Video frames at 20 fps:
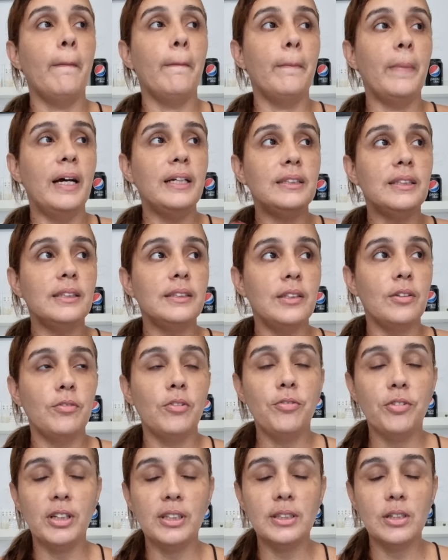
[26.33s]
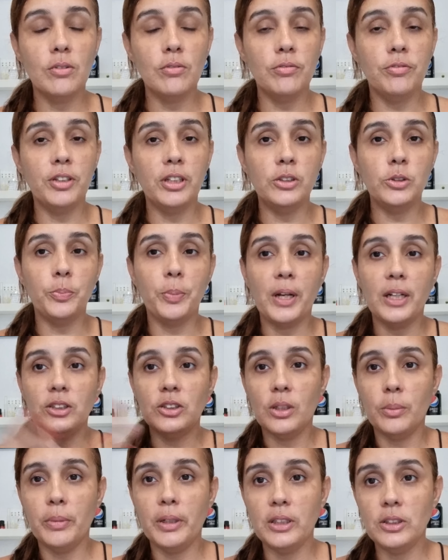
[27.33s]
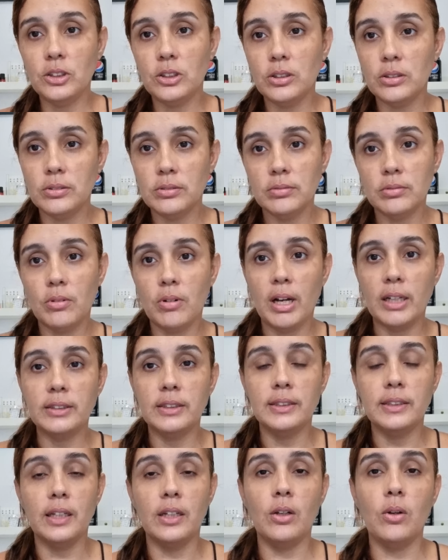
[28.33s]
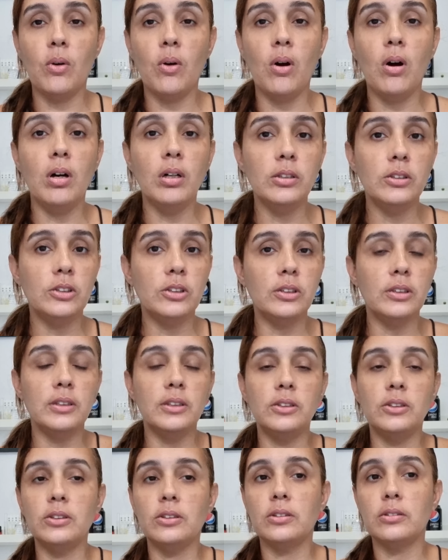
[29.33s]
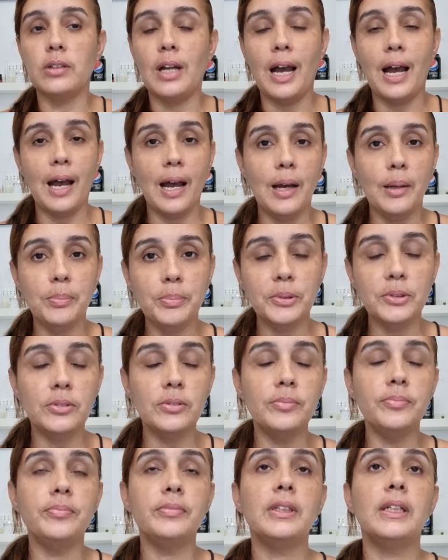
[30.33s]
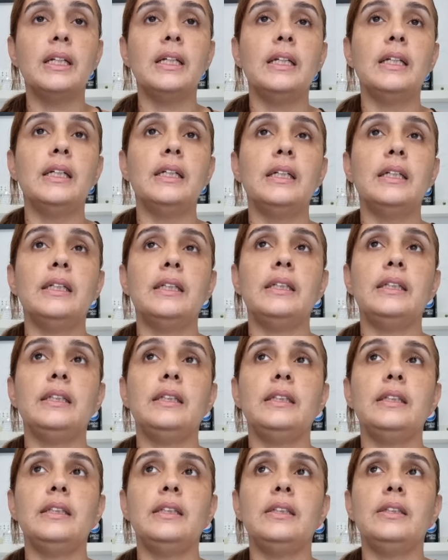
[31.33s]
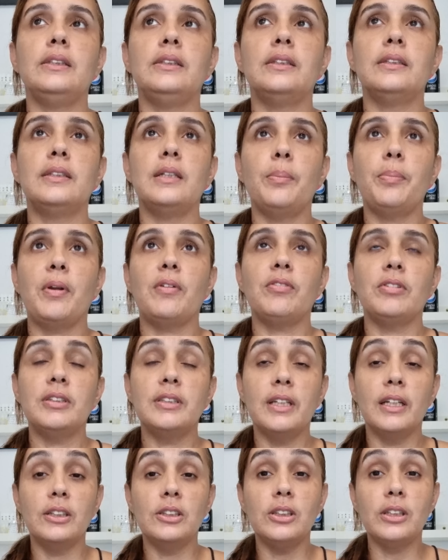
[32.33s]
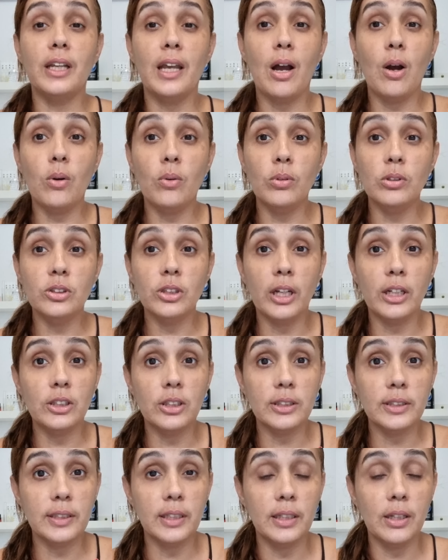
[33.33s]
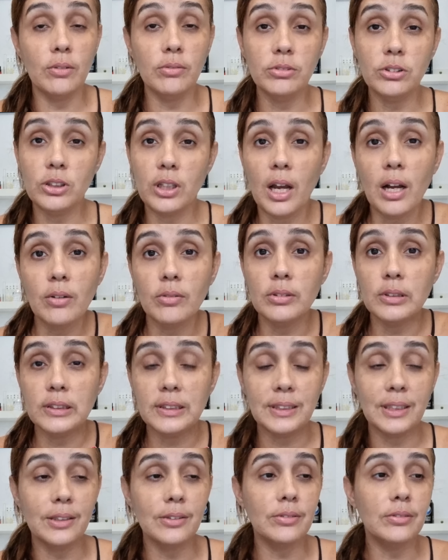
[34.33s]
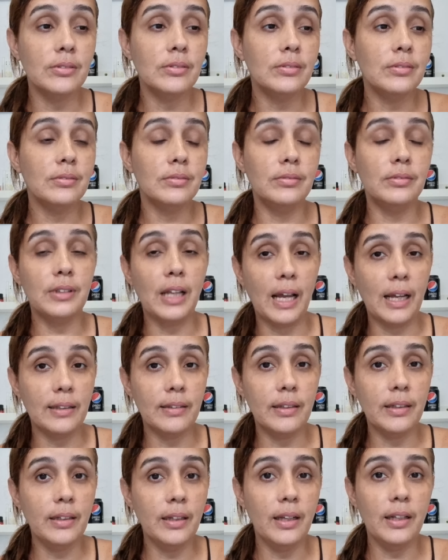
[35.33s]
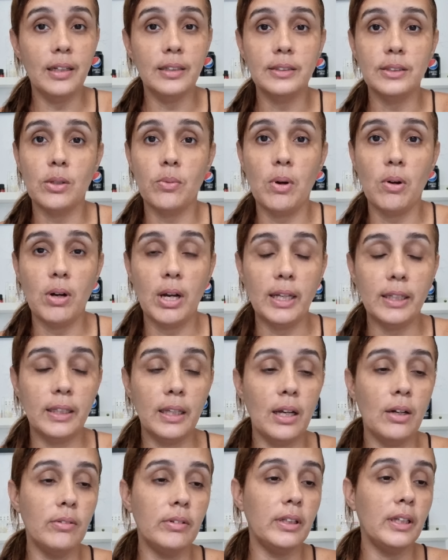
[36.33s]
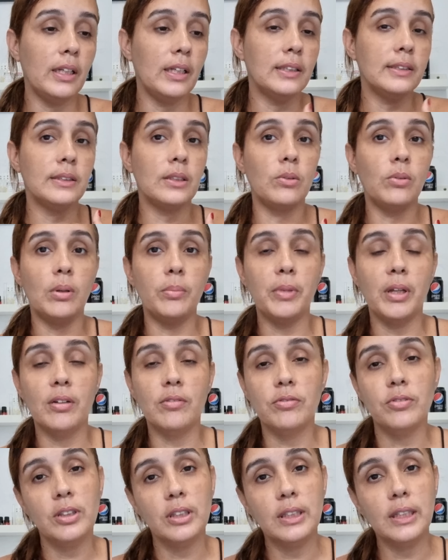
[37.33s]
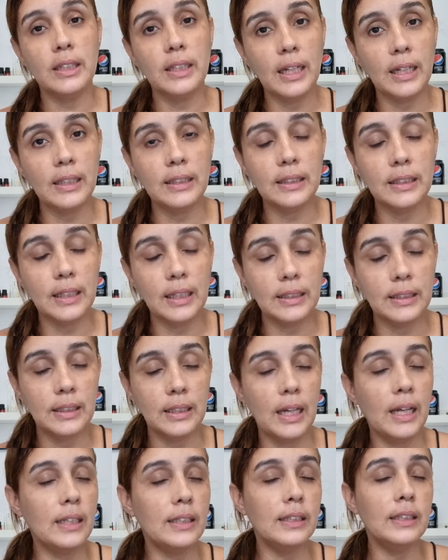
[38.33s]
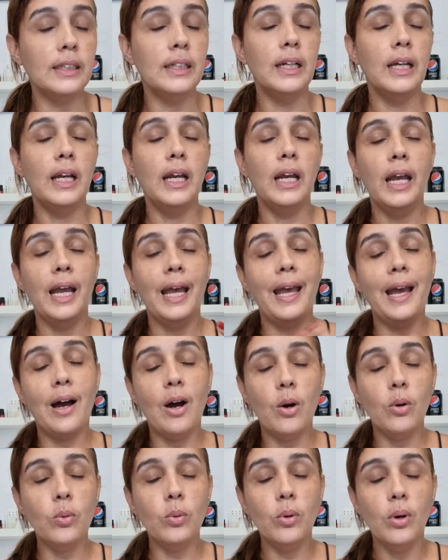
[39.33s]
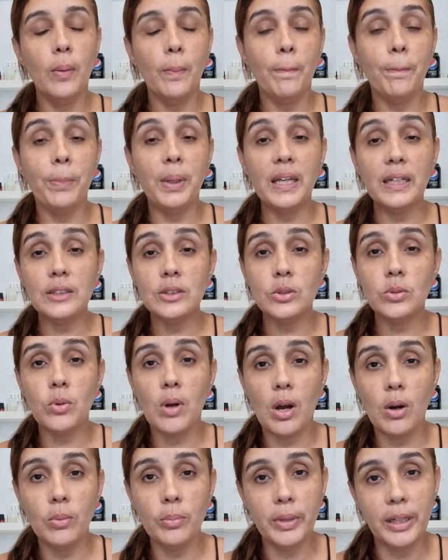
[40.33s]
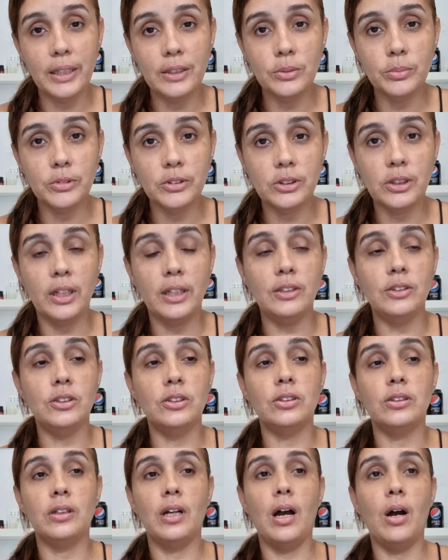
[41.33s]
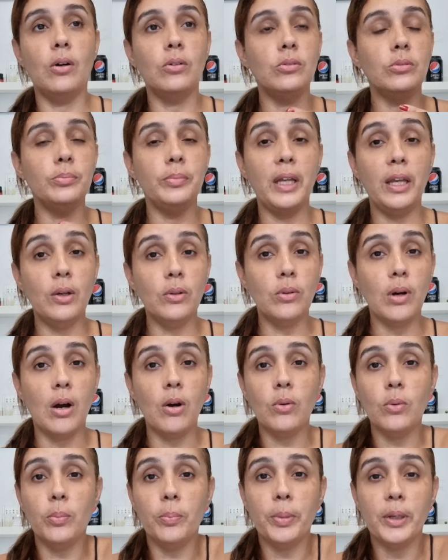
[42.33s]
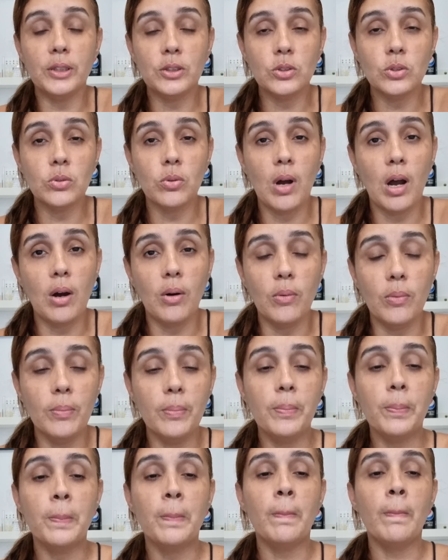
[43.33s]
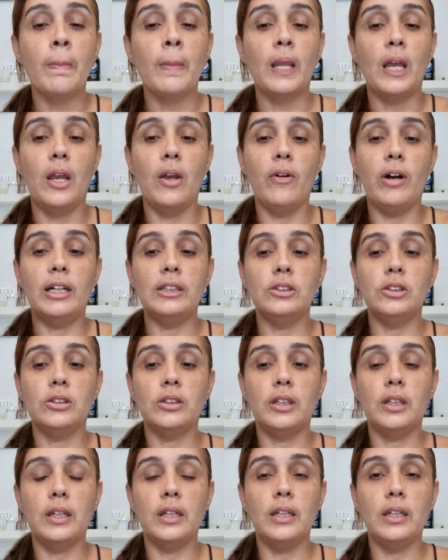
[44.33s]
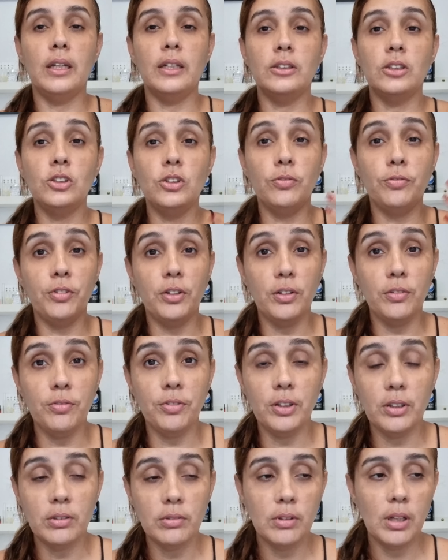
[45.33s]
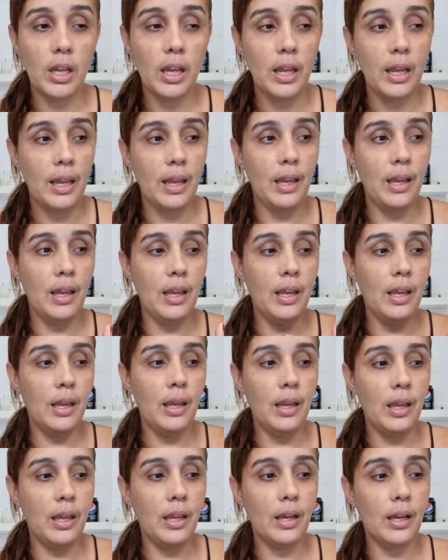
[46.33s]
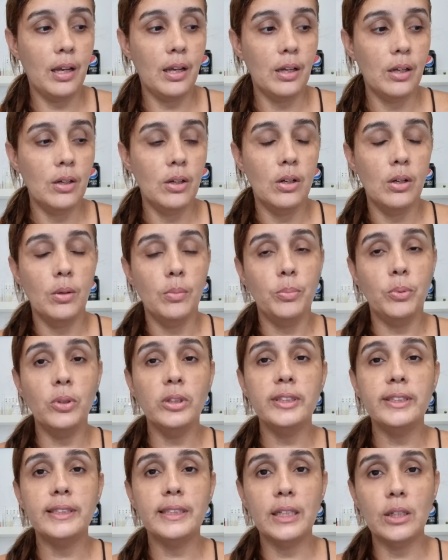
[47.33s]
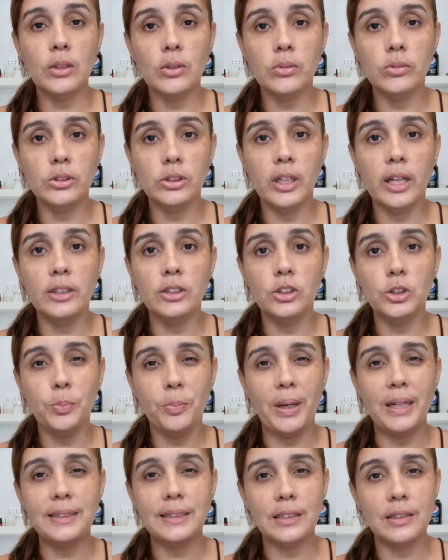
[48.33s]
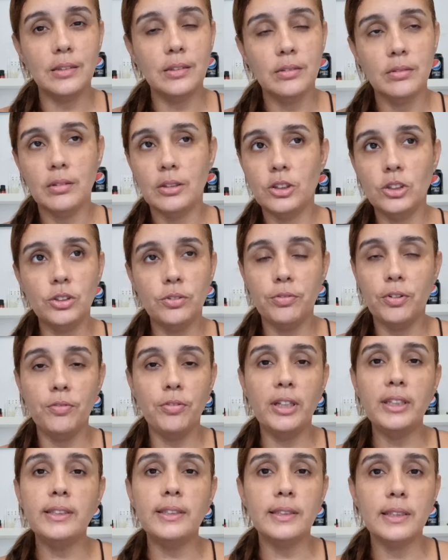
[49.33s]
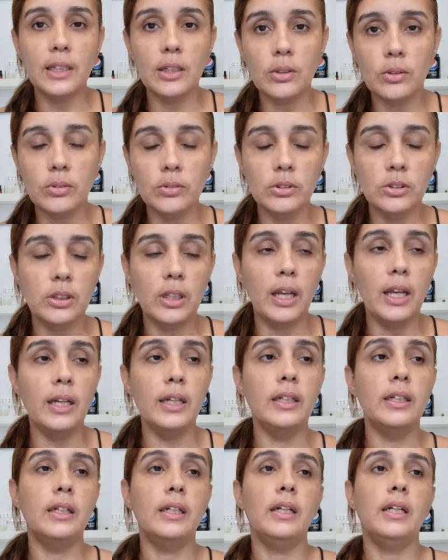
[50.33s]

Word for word: mas assim, vou fazer um vídeo praticamente quase sem cortes, rápido e dizer para vocês que é algo, gente, assim, não está acontecendo nada em relação ao canal, em relação à minha vida, nada, nada, nada. É algo pessoal mesmo, gente, algo meu, algo pessoal. Eu acho que a gente vive é, por ciclos, né? A gente passa, a gente vive em ciclos, né?